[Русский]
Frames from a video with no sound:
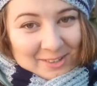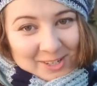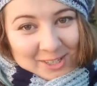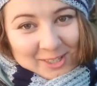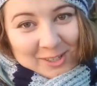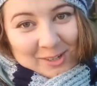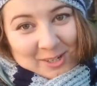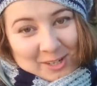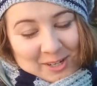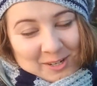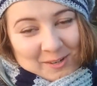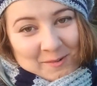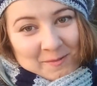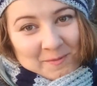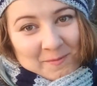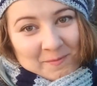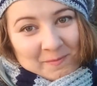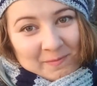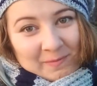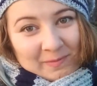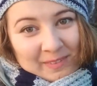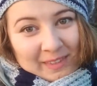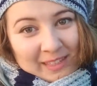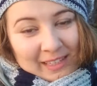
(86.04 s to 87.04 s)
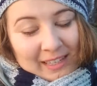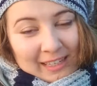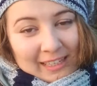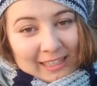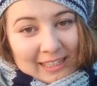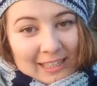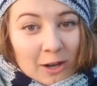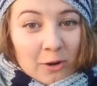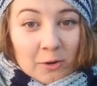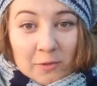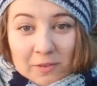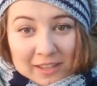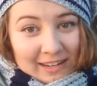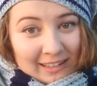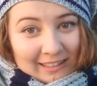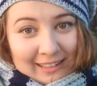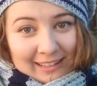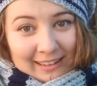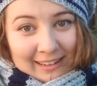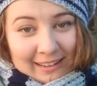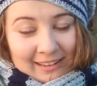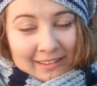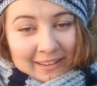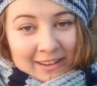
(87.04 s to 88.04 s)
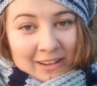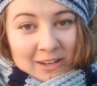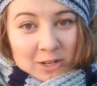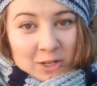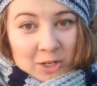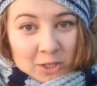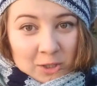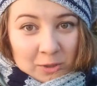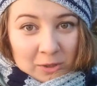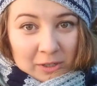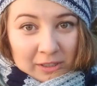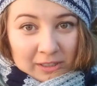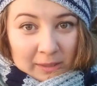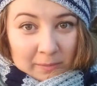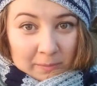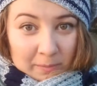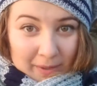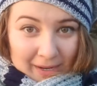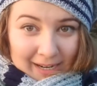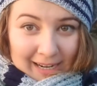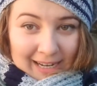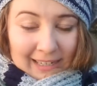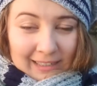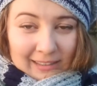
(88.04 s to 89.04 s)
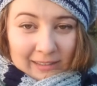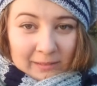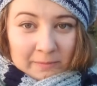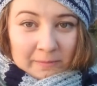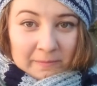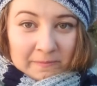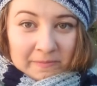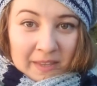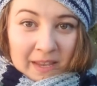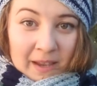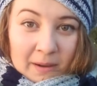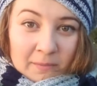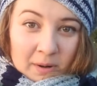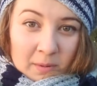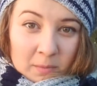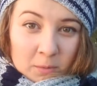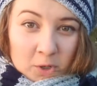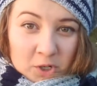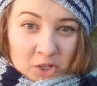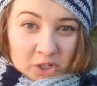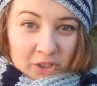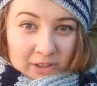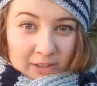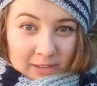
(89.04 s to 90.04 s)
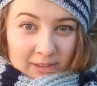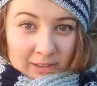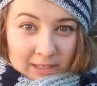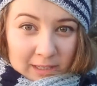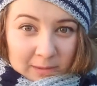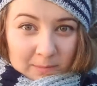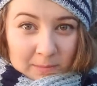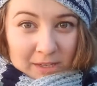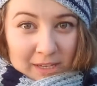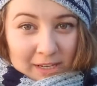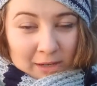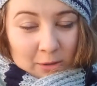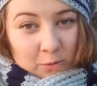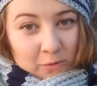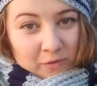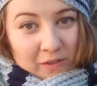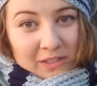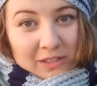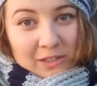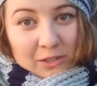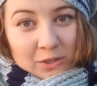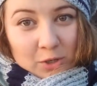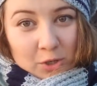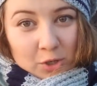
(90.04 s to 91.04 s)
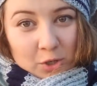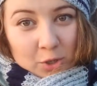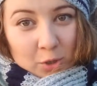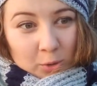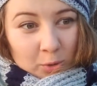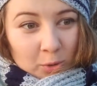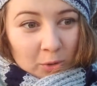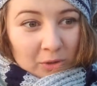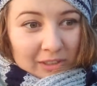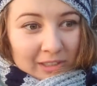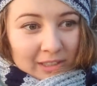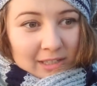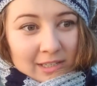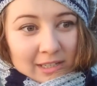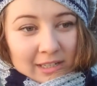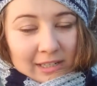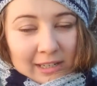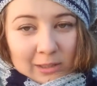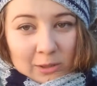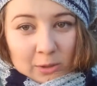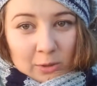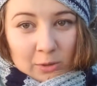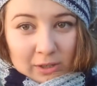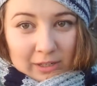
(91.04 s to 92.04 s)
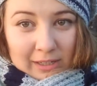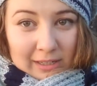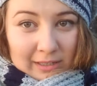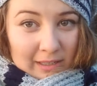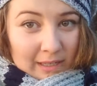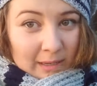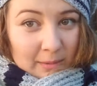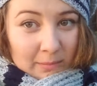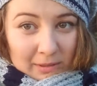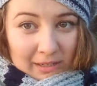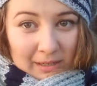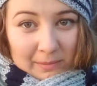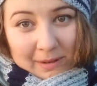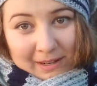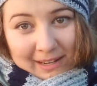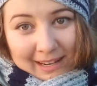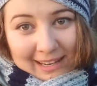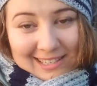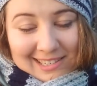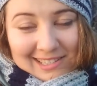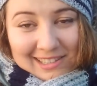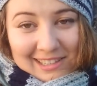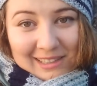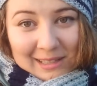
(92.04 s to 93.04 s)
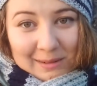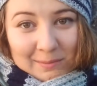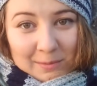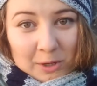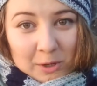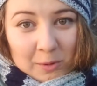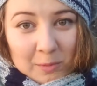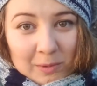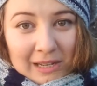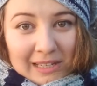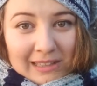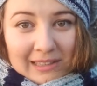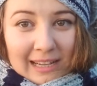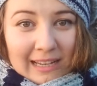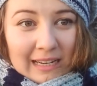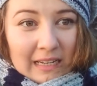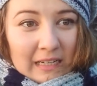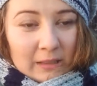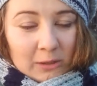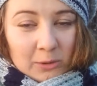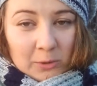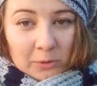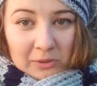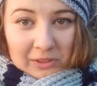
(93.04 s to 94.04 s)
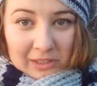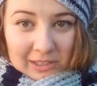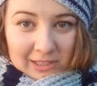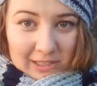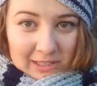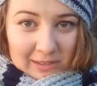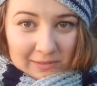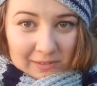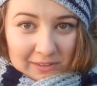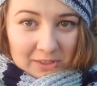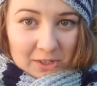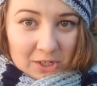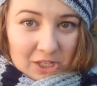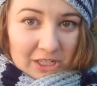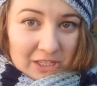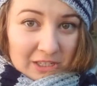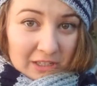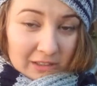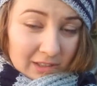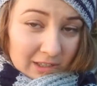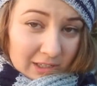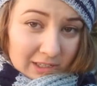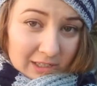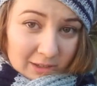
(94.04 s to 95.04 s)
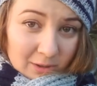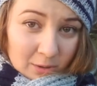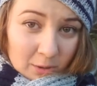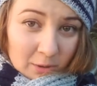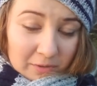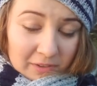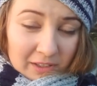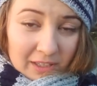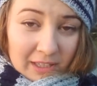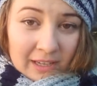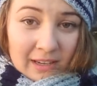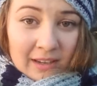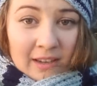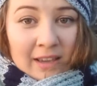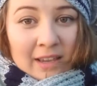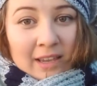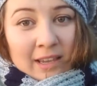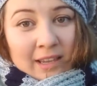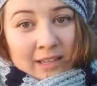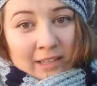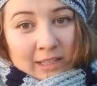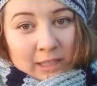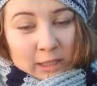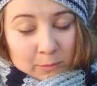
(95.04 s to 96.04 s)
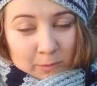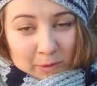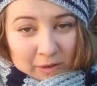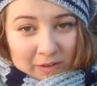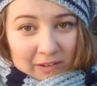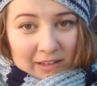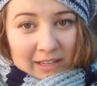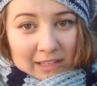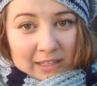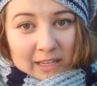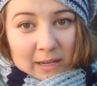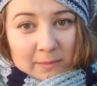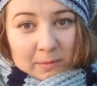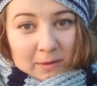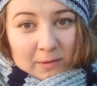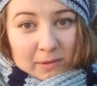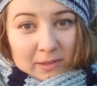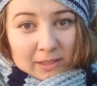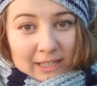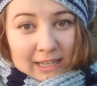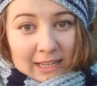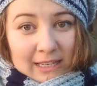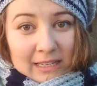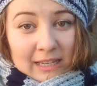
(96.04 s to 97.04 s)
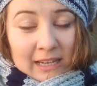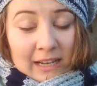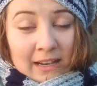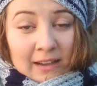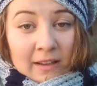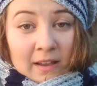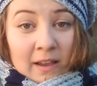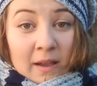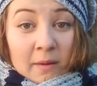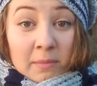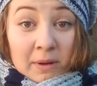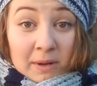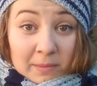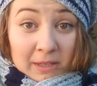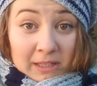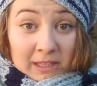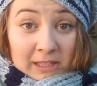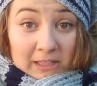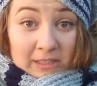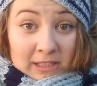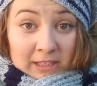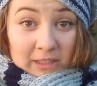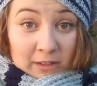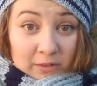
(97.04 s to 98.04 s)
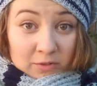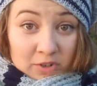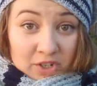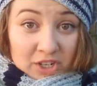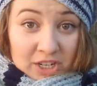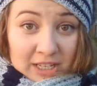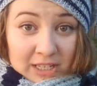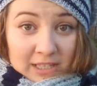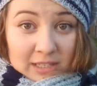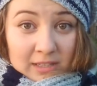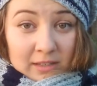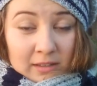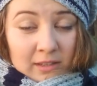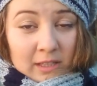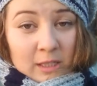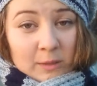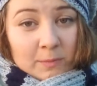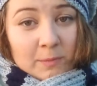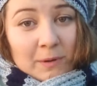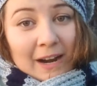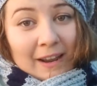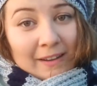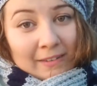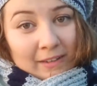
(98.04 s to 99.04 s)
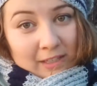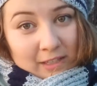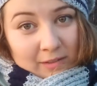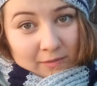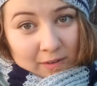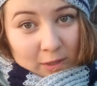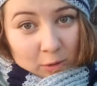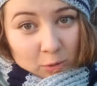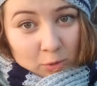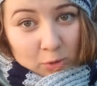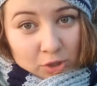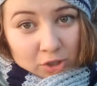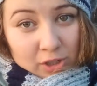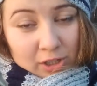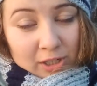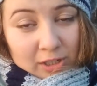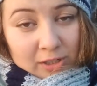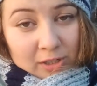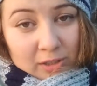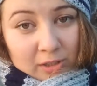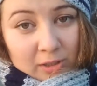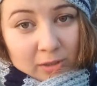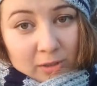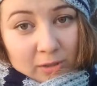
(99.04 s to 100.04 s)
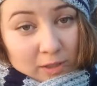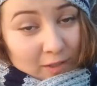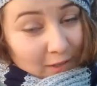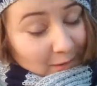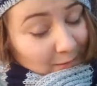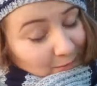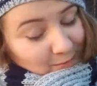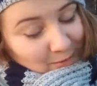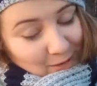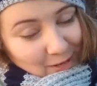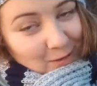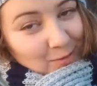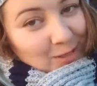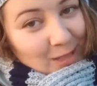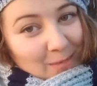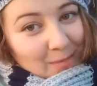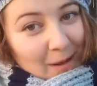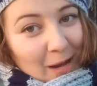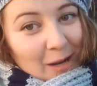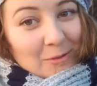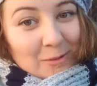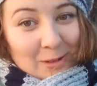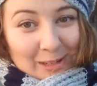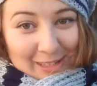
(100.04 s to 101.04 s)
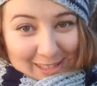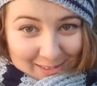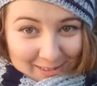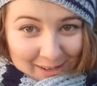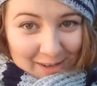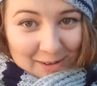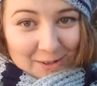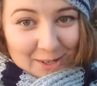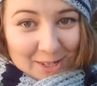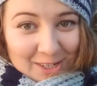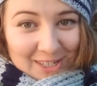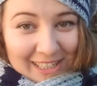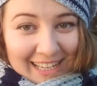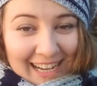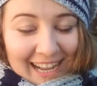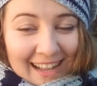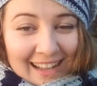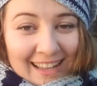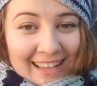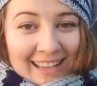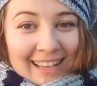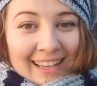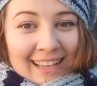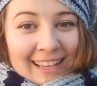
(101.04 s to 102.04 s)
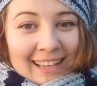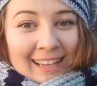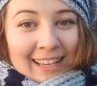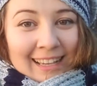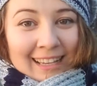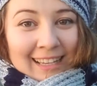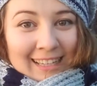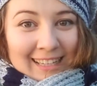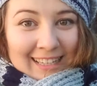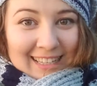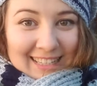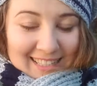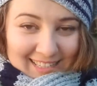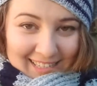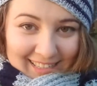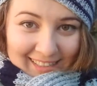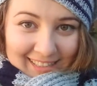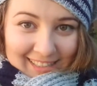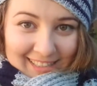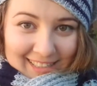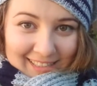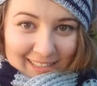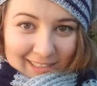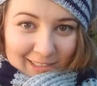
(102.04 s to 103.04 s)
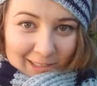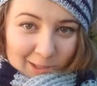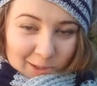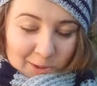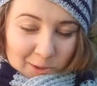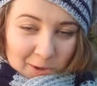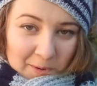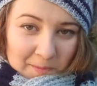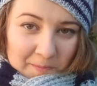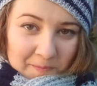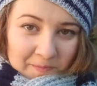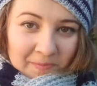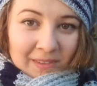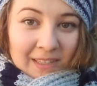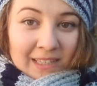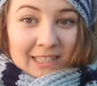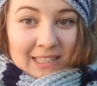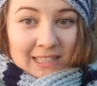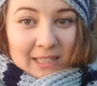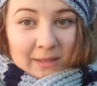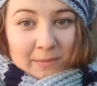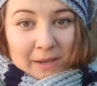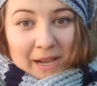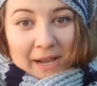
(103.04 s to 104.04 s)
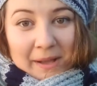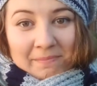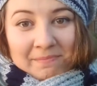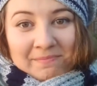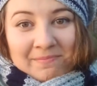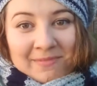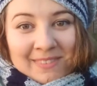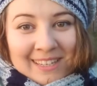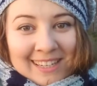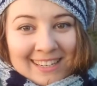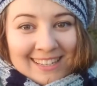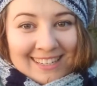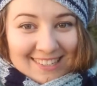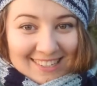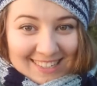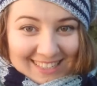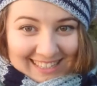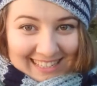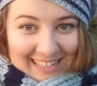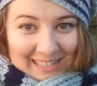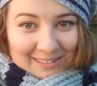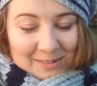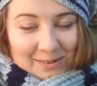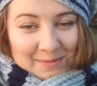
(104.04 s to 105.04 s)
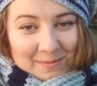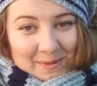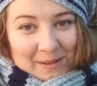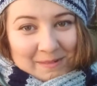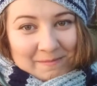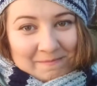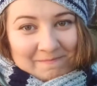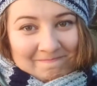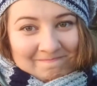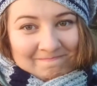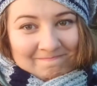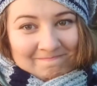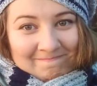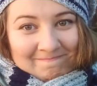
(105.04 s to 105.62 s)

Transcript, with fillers: Ну что ж, я уверена, что этот проект поможет тебе увидеть еще тонкости, которые не были показаны на моем канале, тонкости в отношении дрессировки, исправления поведения, применить их в жизнь, исправить свою, щен... свою собаку или своего щенка и сделать ее и себя счастливыми.